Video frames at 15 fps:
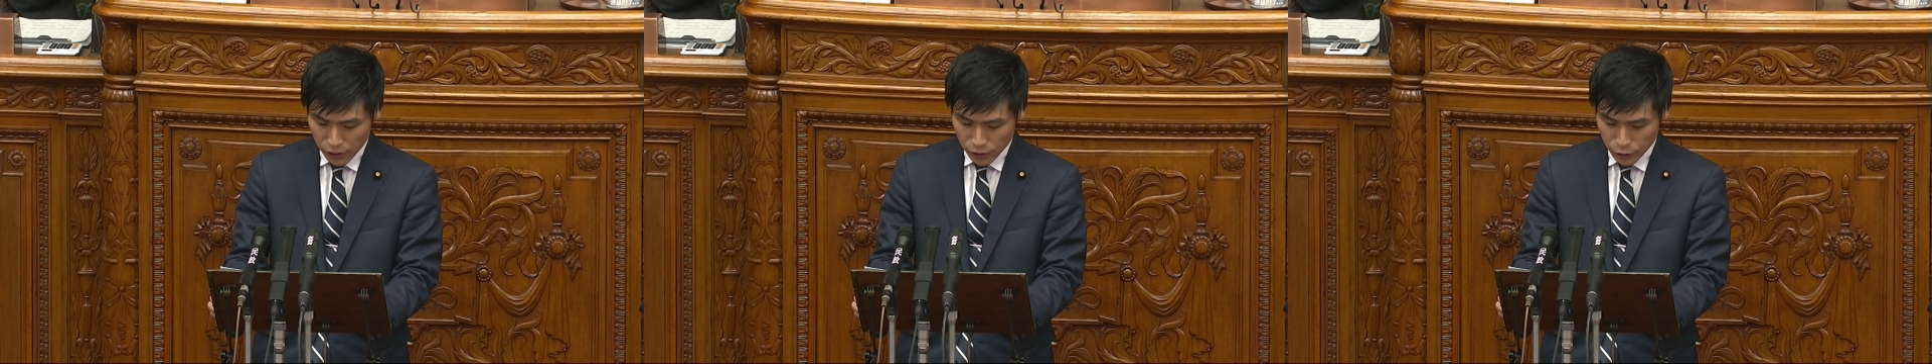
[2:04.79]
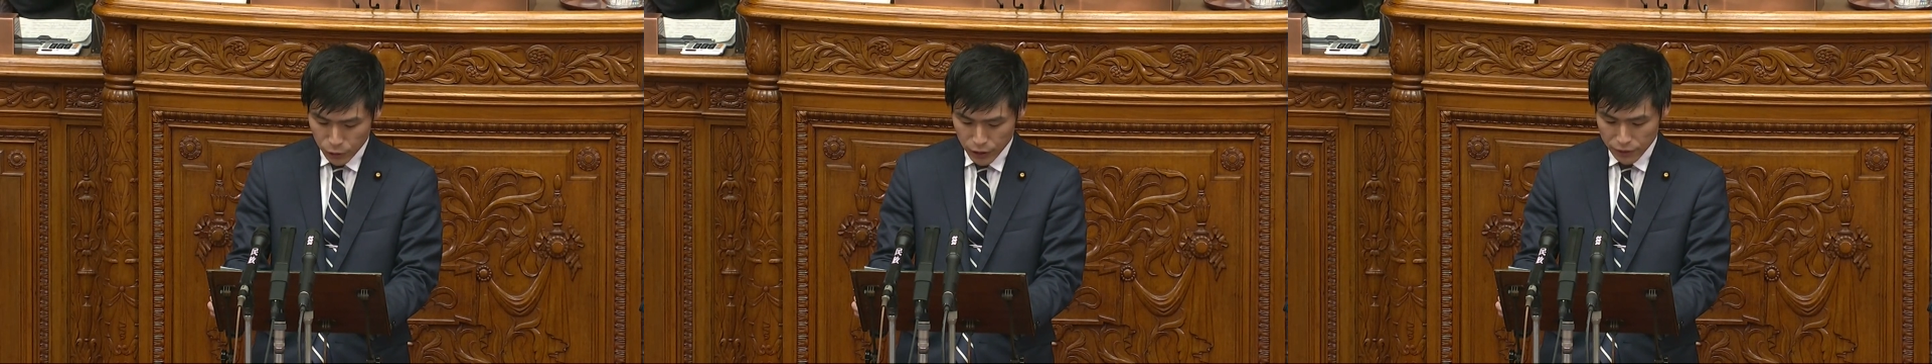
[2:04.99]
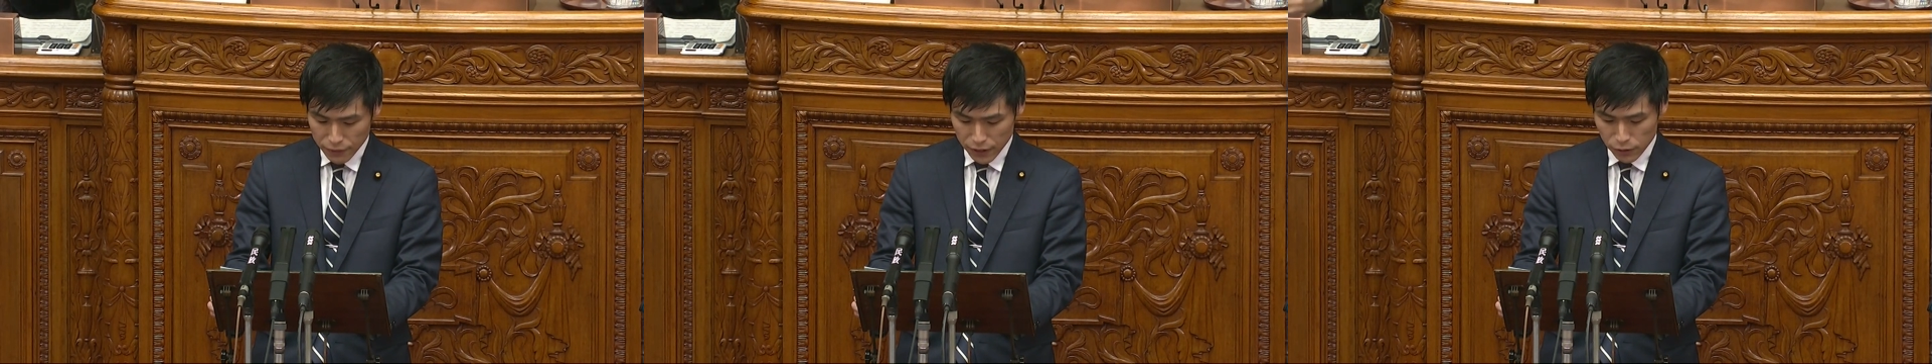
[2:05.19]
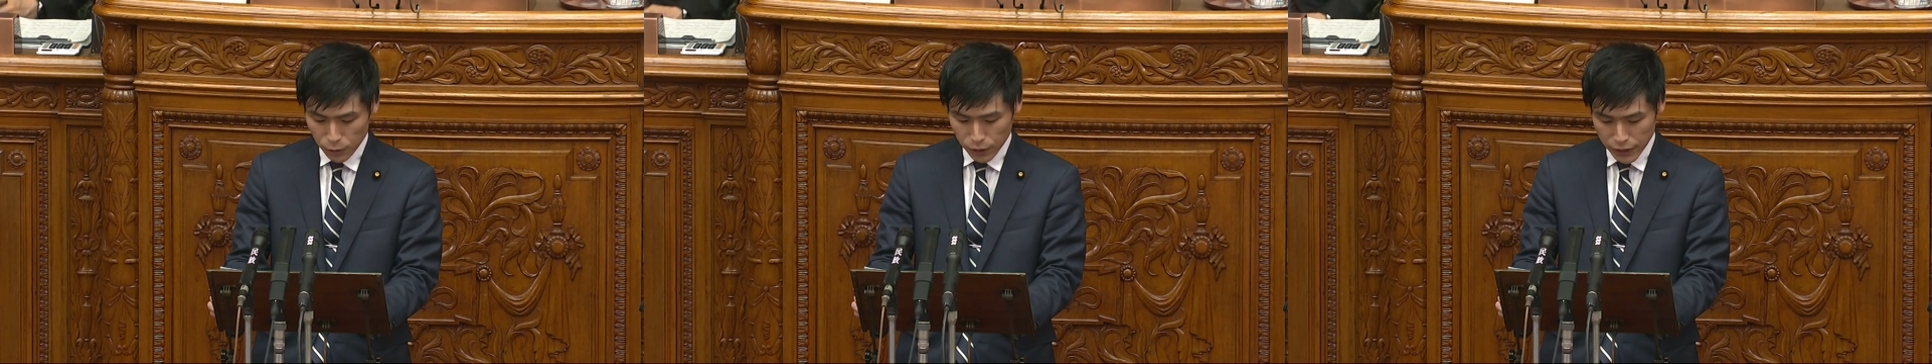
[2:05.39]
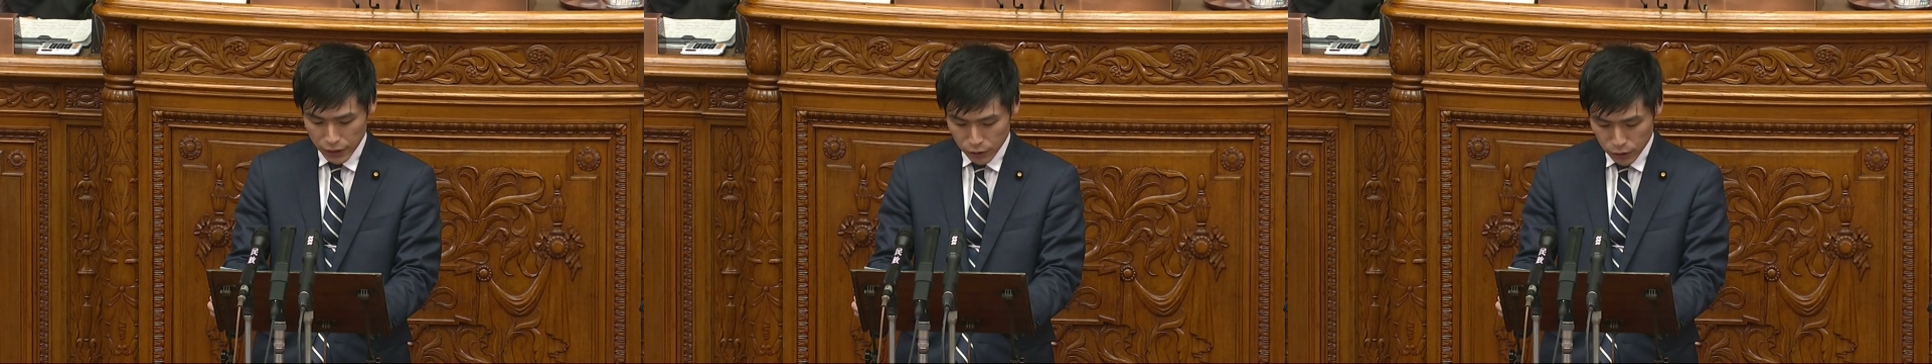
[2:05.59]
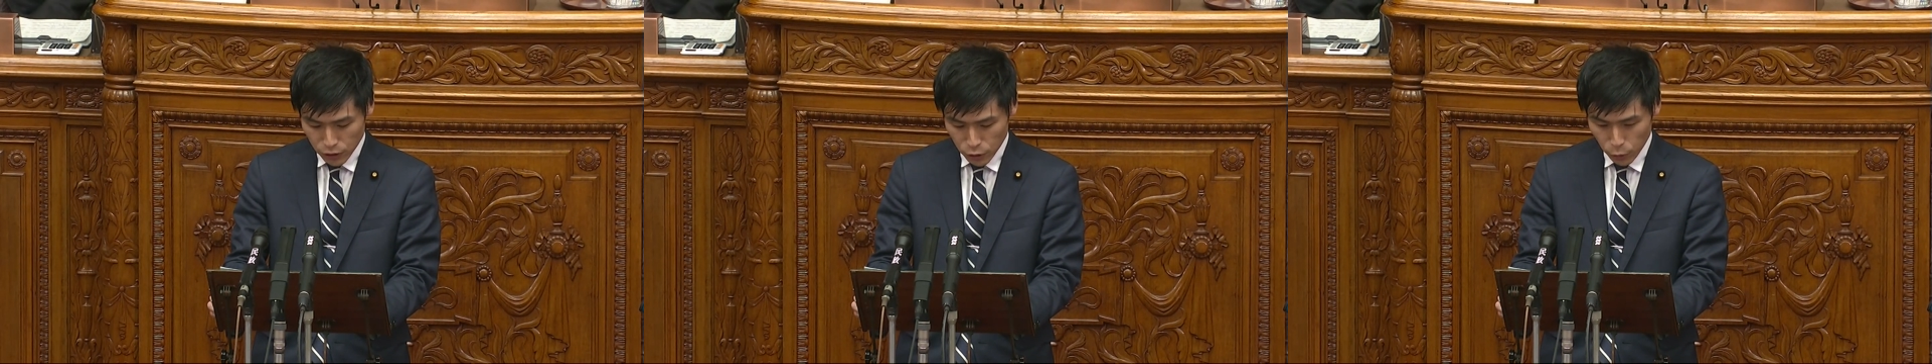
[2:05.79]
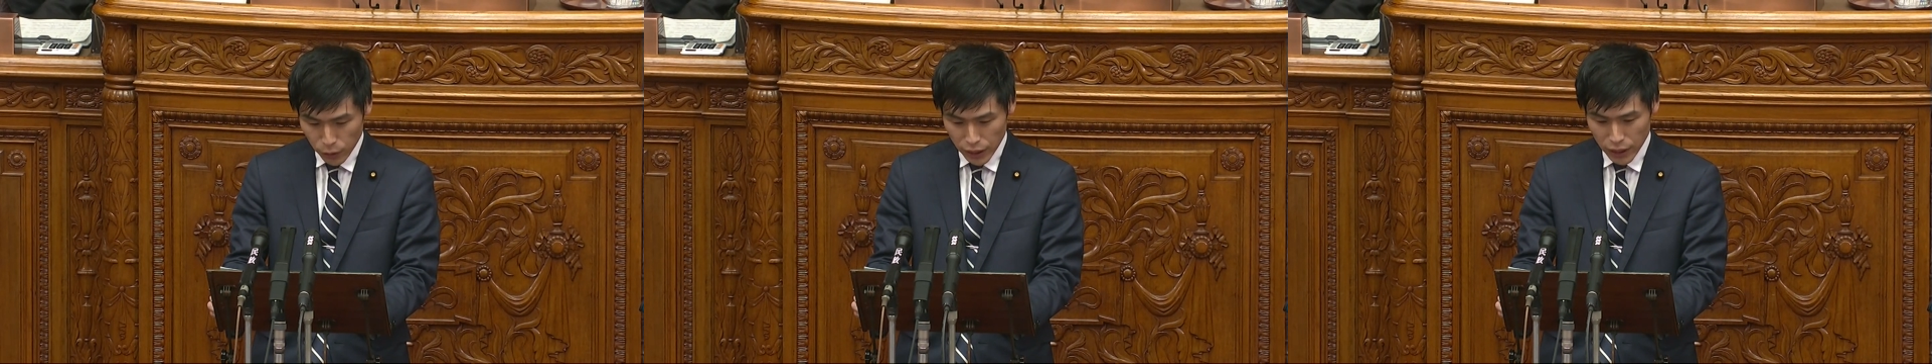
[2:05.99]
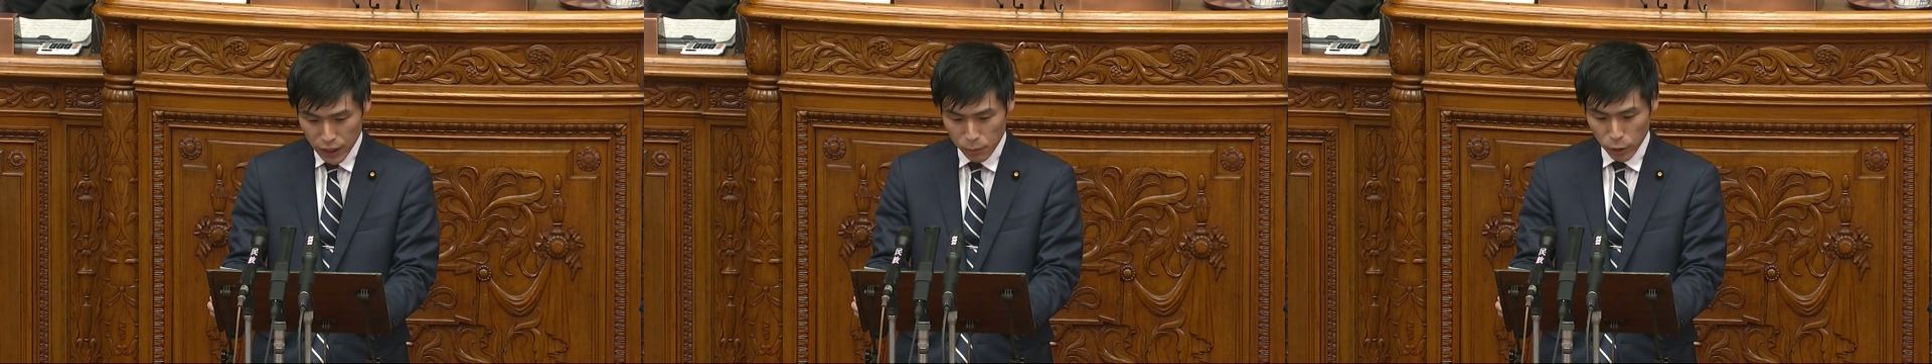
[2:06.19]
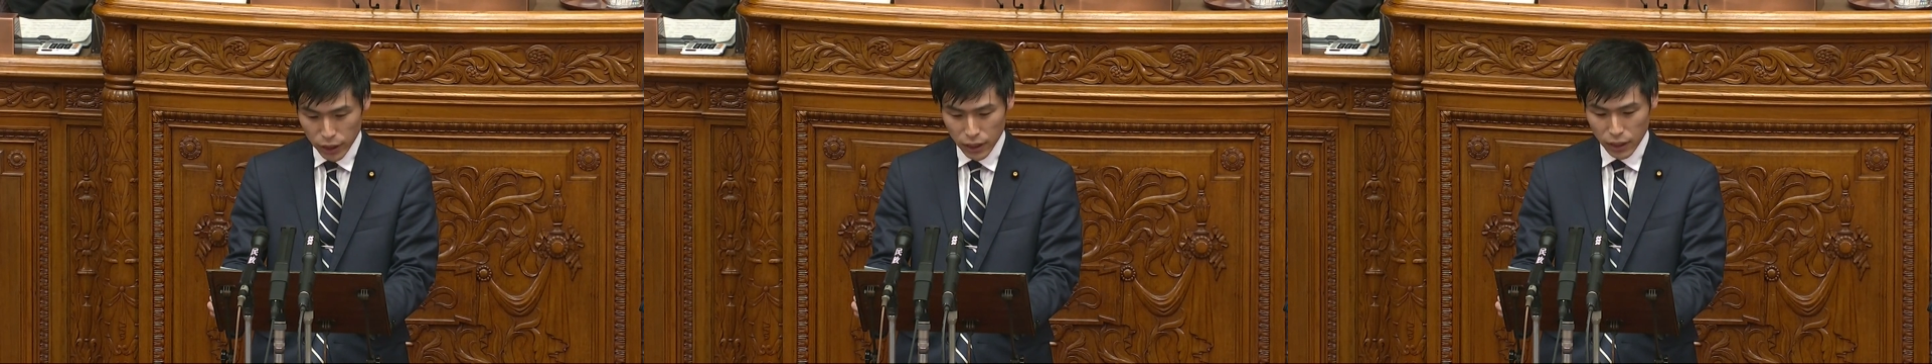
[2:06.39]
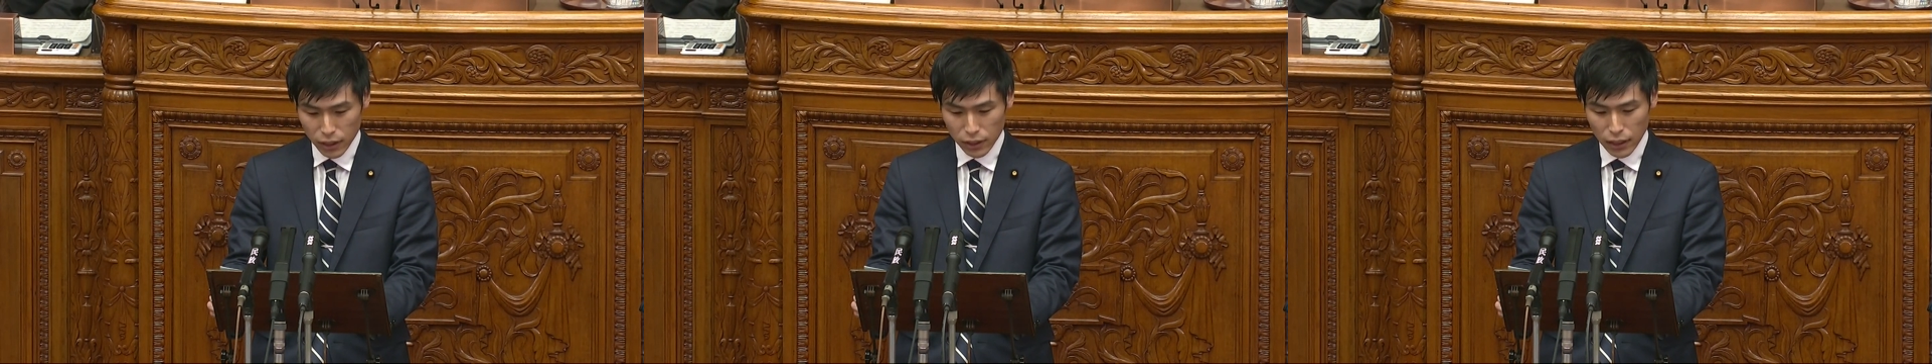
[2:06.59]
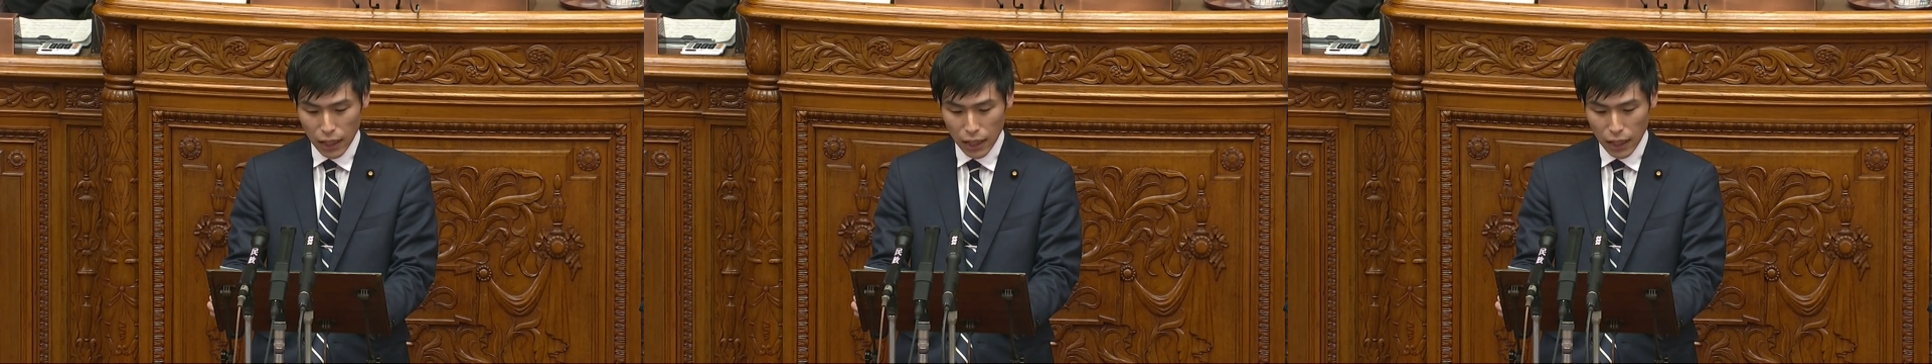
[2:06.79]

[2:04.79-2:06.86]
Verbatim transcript: 融資枠を20兆円規模に